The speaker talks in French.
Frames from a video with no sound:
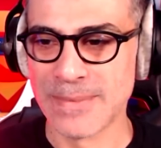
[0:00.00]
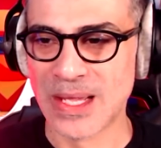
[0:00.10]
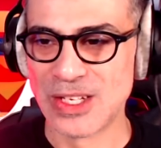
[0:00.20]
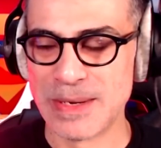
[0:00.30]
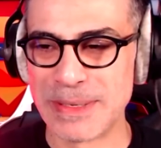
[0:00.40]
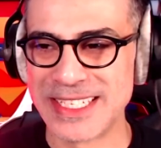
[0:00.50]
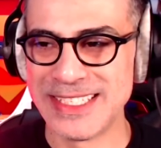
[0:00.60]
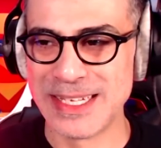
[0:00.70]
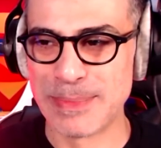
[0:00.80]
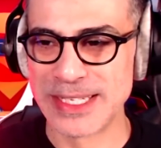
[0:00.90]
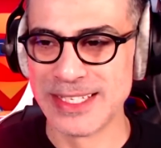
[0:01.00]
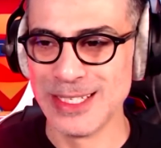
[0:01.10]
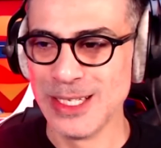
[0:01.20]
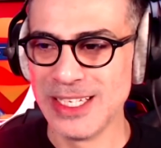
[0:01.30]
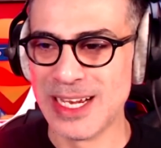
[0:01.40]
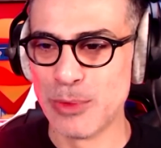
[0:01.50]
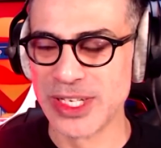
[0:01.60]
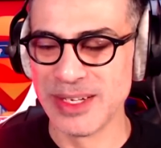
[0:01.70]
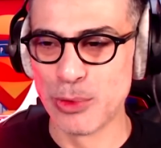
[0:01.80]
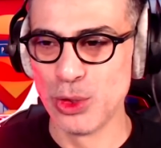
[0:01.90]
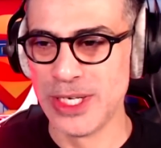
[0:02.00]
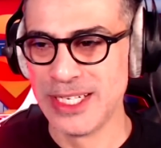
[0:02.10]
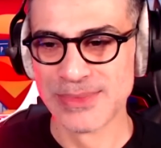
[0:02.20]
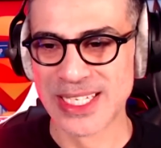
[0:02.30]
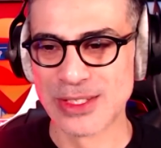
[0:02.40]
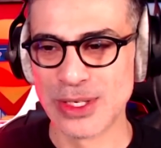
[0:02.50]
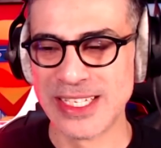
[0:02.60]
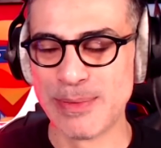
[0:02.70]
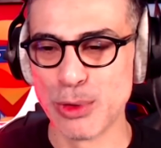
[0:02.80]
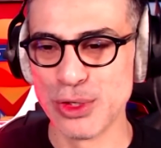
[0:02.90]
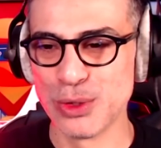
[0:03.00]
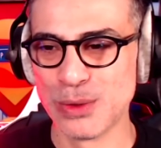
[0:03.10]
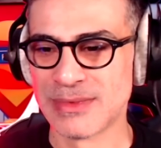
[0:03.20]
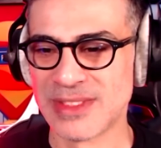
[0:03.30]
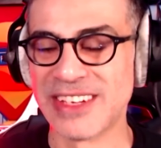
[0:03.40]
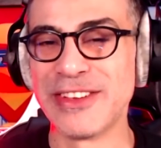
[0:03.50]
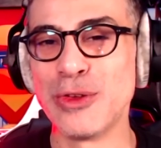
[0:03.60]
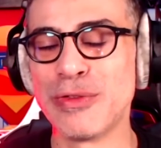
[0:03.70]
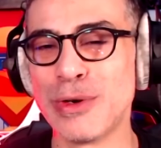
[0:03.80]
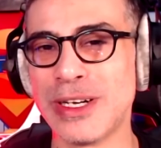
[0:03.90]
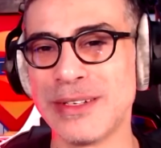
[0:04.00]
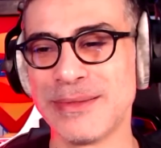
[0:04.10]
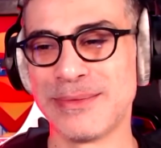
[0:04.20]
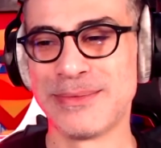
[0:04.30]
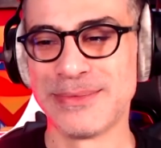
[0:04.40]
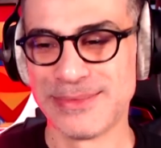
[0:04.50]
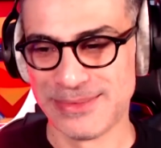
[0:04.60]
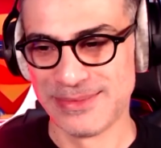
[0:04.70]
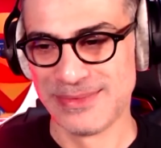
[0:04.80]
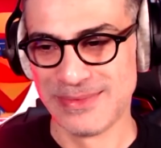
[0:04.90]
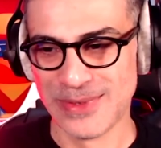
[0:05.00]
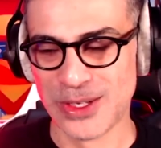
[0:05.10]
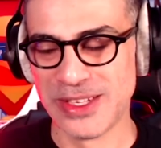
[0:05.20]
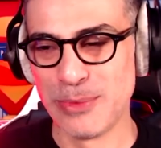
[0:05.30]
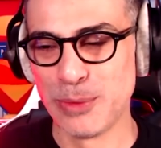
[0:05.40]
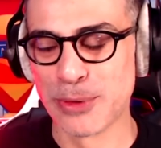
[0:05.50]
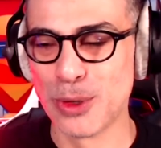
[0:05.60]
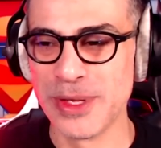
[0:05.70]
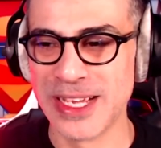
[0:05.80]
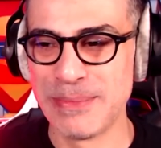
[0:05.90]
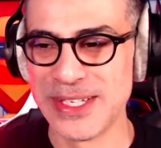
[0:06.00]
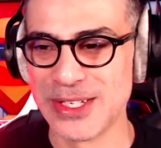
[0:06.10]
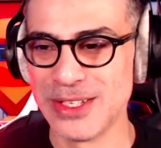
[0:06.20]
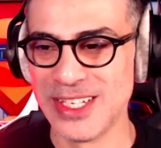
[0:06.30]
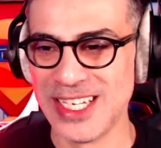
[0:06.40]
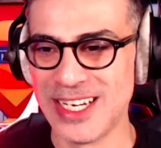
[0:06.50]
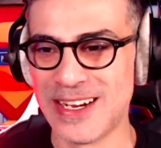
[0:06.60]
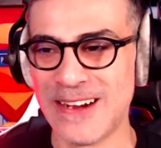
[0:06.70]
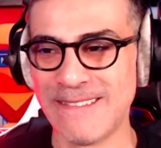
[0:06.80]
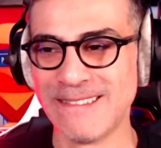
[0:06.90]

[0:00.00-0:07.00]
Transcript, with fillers: Je sais pas ce qui s'est passé, il est à moitié brûlé, ça sent l'explosion. Ça fait deux fois, hein. En début de premier épisode, et là...